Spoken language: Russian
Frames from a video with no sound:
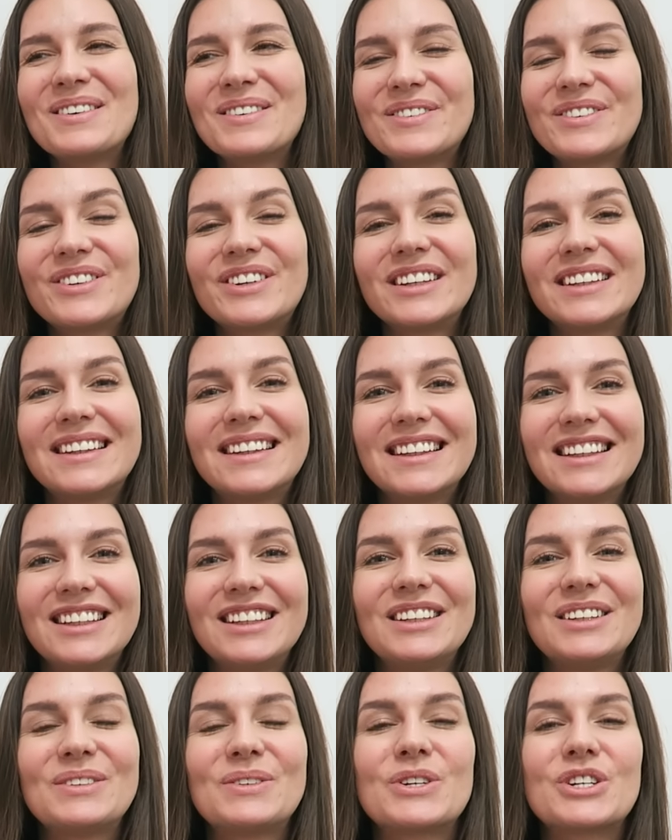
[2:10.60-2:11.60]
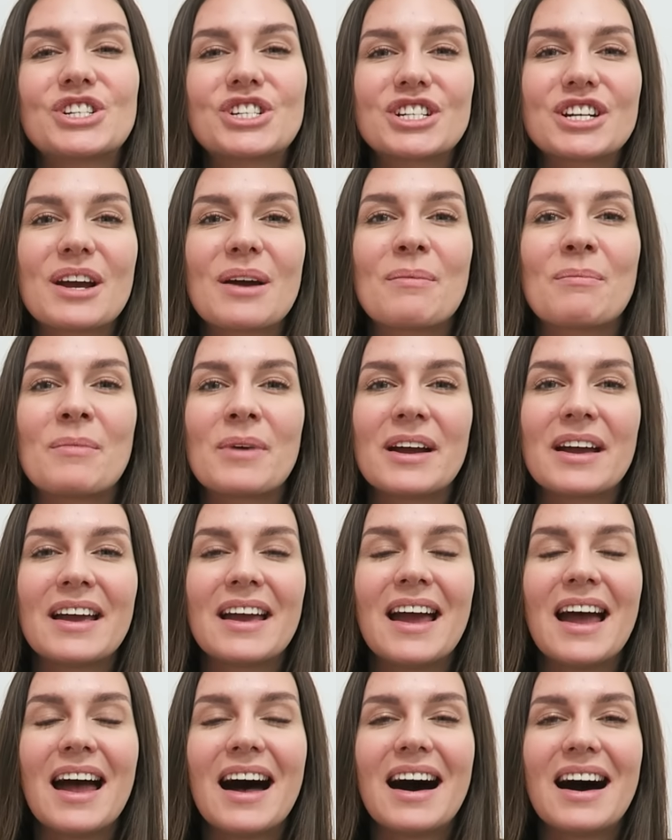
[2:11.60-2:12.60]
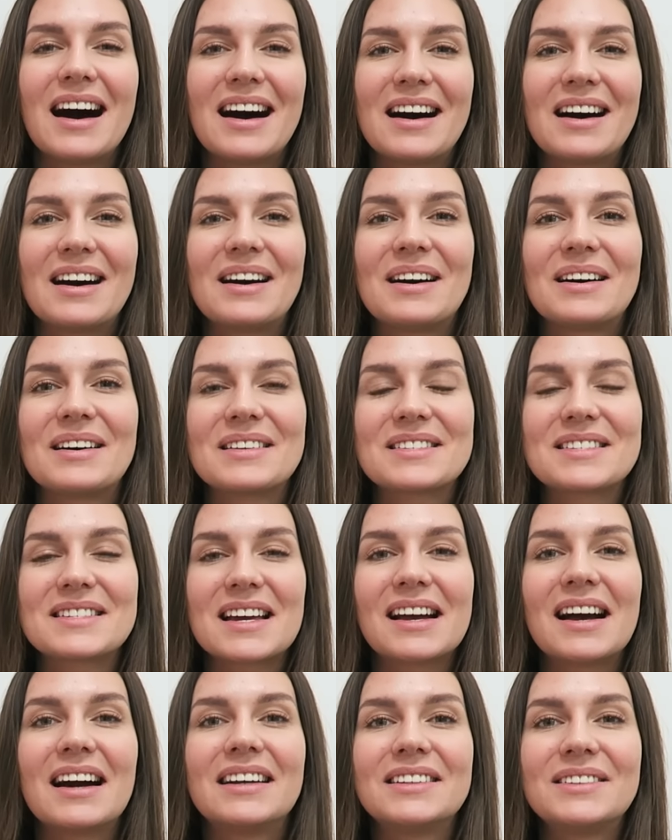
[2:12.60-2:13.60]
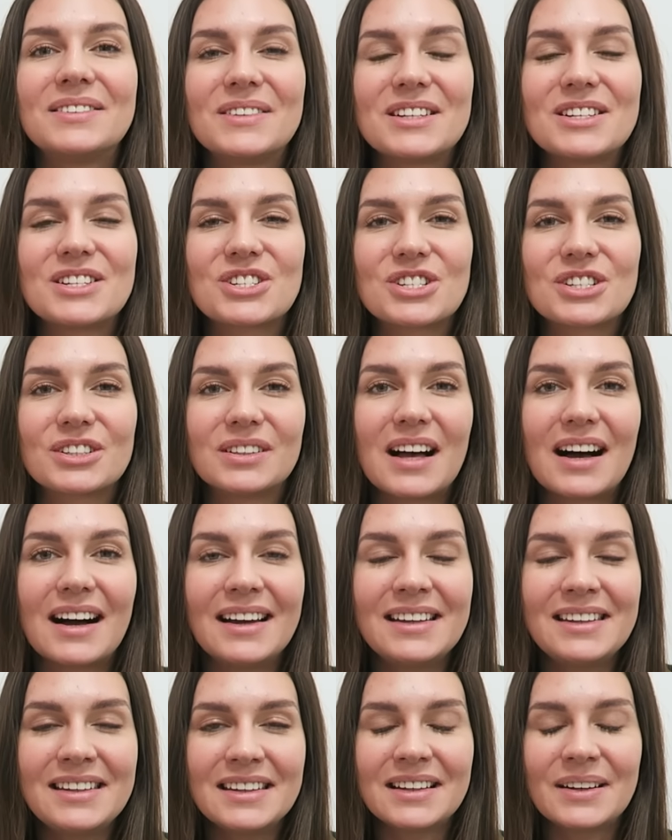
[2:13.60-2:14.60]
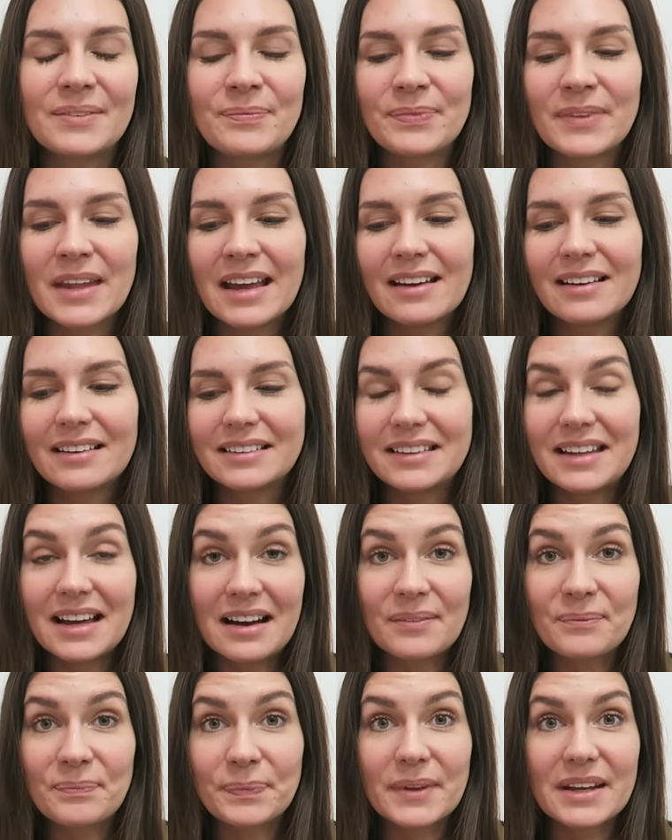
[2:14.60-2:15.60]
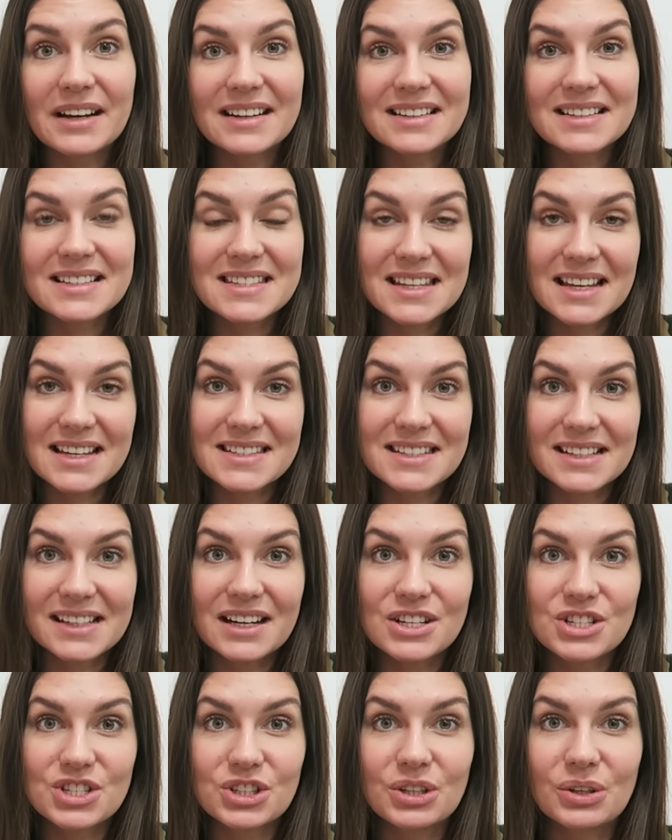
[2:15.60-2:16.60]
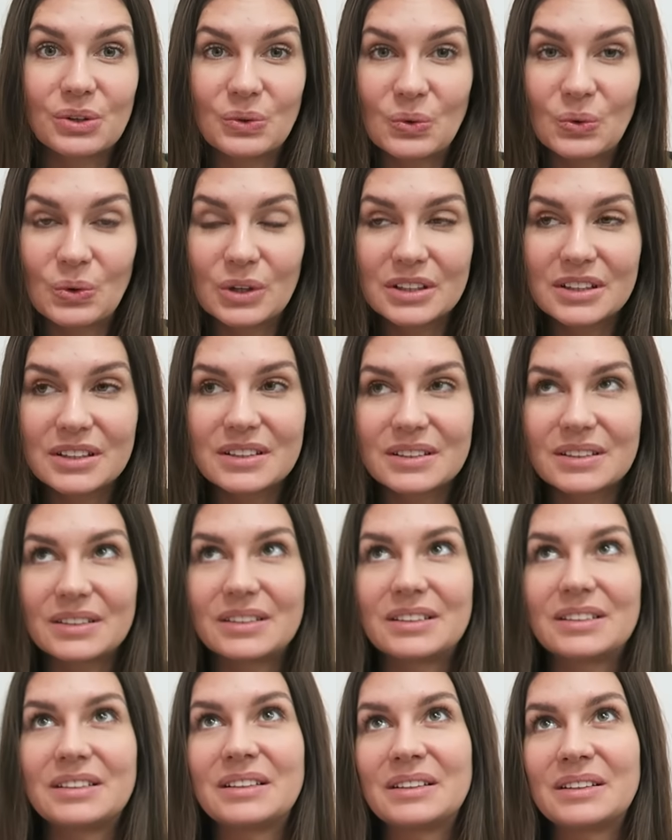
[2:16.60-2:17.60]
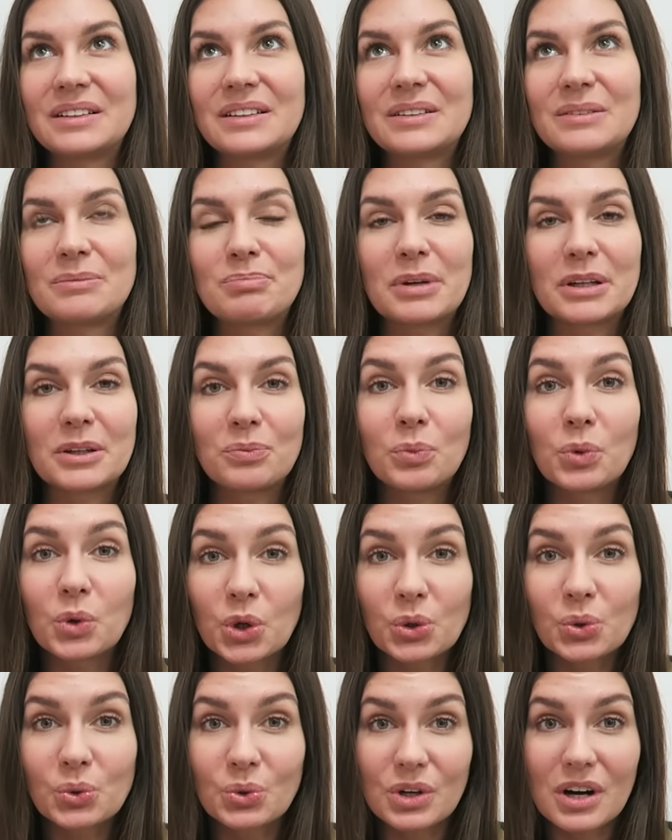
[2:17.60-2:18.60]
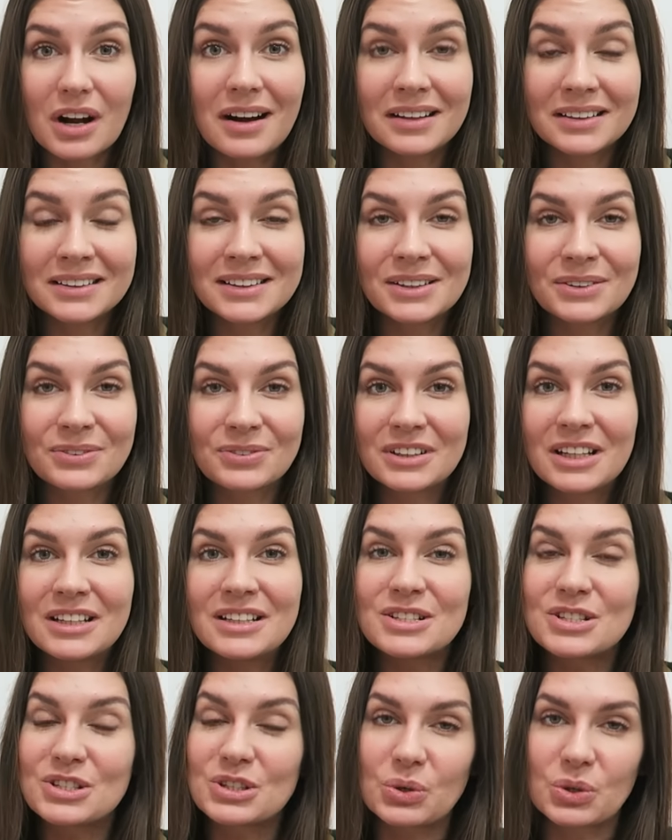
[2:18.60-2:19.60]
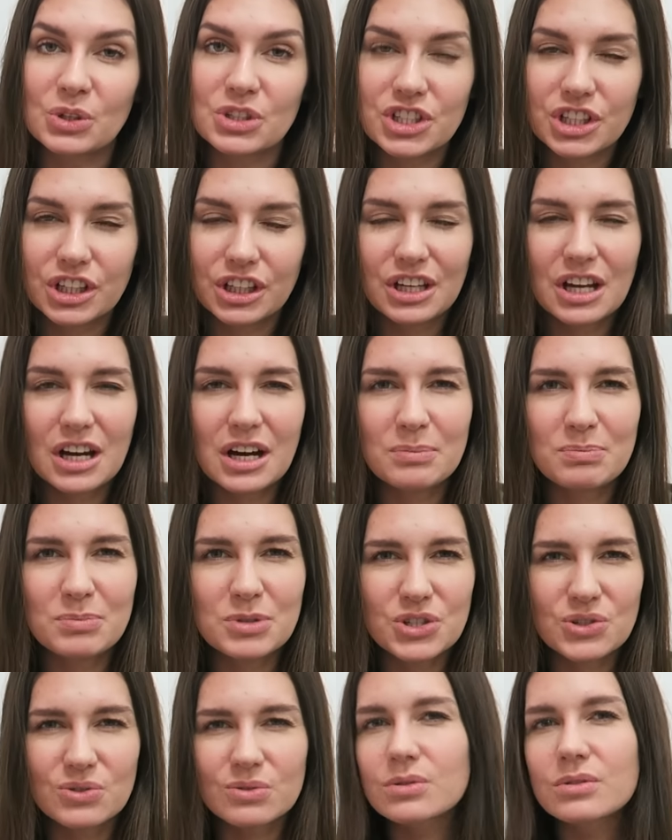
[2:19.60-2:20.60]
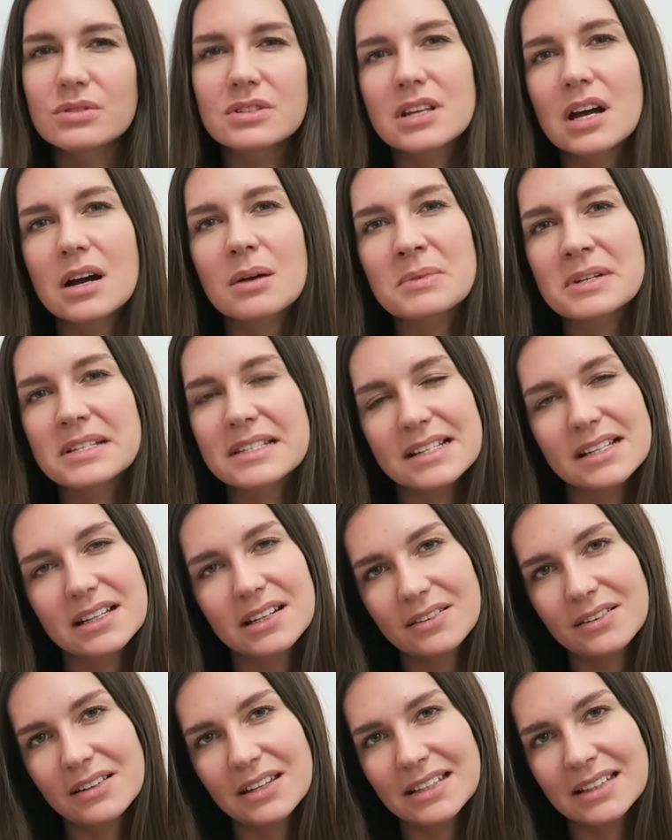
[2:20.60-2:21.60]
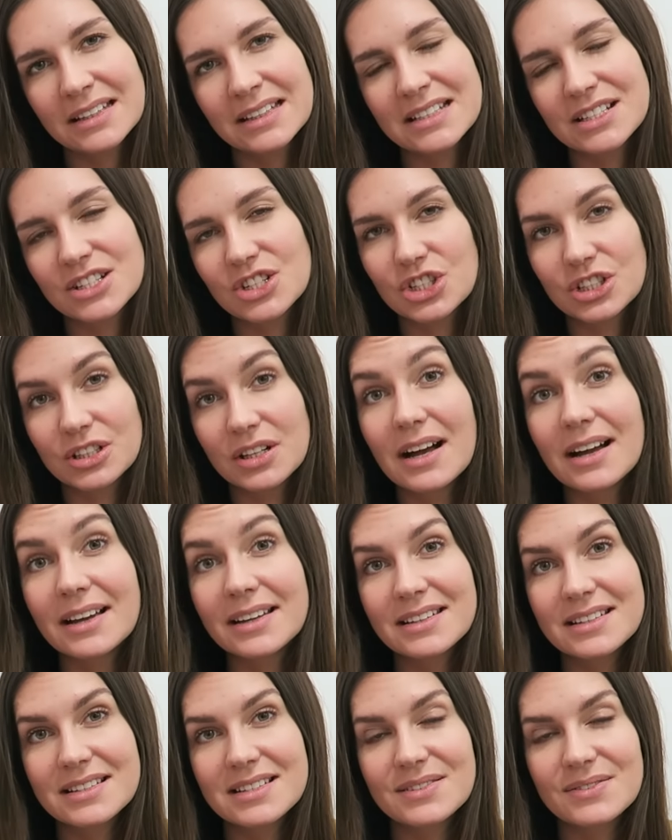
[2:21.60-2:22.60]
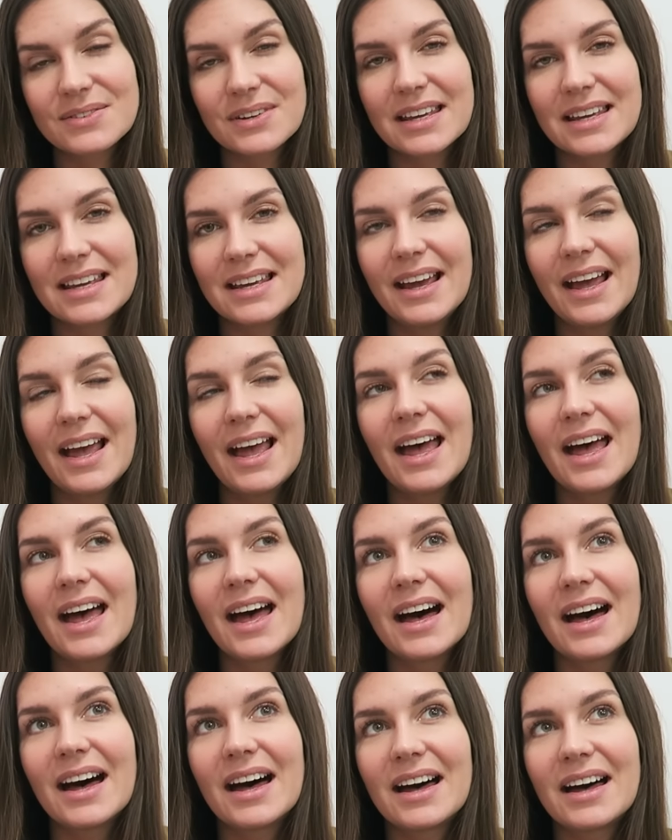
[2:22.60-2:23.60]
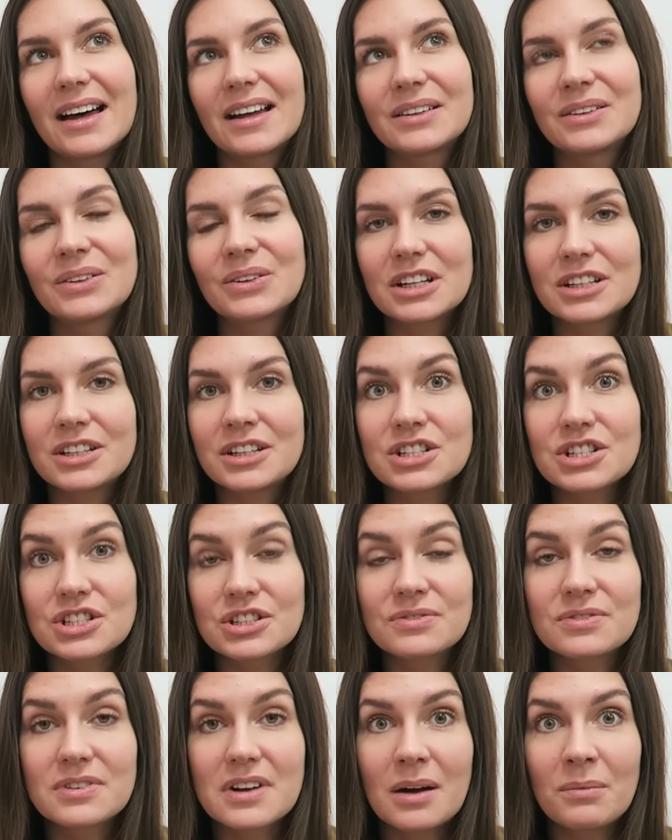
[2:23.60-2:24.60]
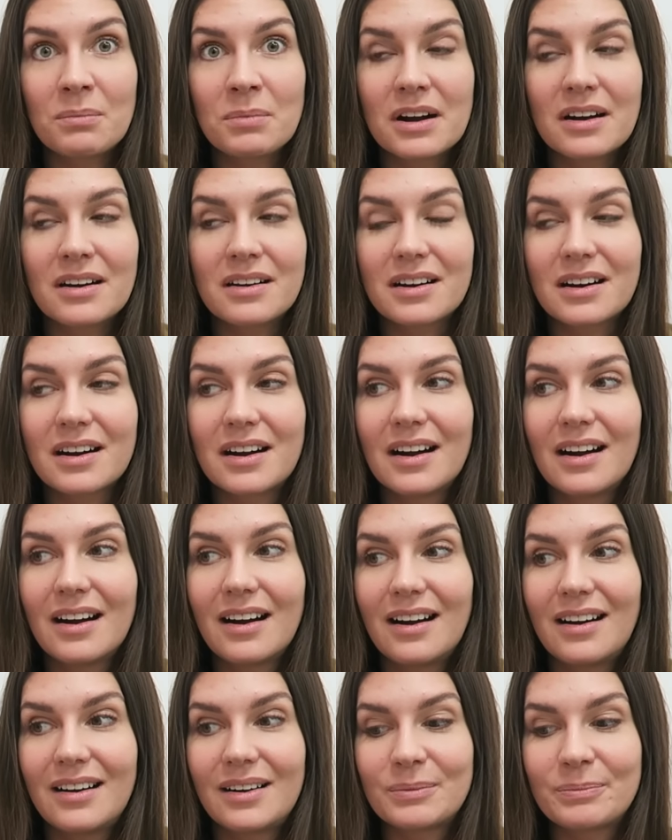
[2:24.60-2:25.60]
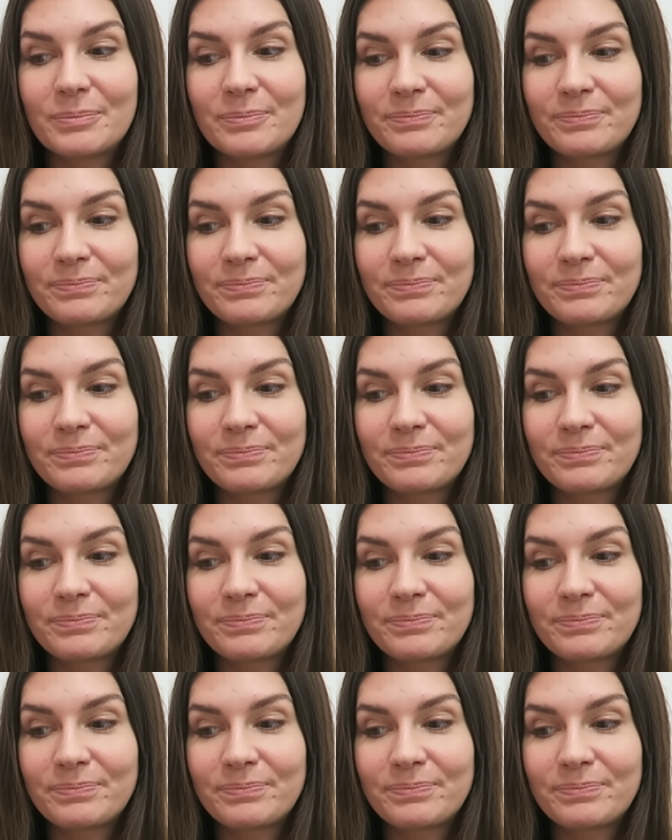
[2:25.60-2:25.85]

вот, и уже мы а, загадывали желания. Да, а, кстати, каждый год а, подбой курантов на листочке я пишу самые сокровенные желания свои, а, ну, конечно, в рамках... А,